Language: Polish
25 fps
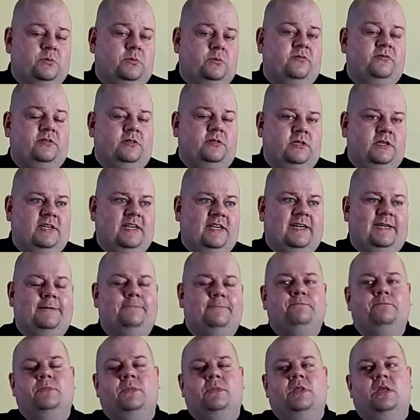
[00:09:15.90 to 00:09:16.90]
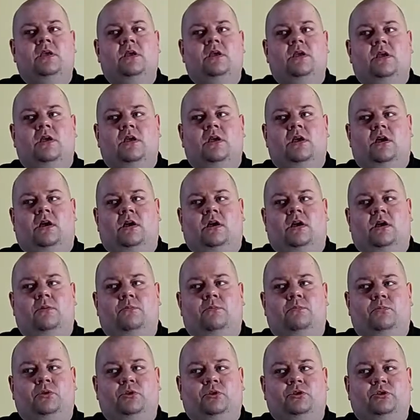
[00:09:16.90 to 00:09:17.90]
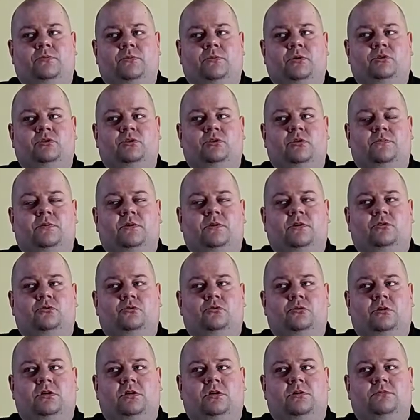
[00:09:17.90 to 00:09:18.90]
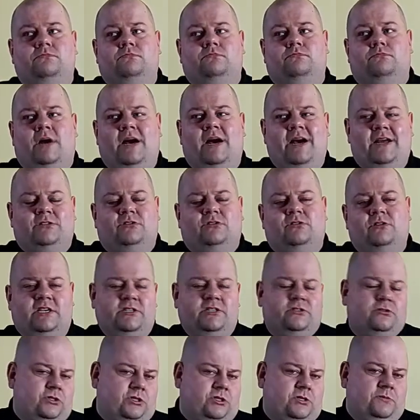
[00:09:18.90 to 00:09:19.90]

spowiednika. To są osoby, którym bardzo jasno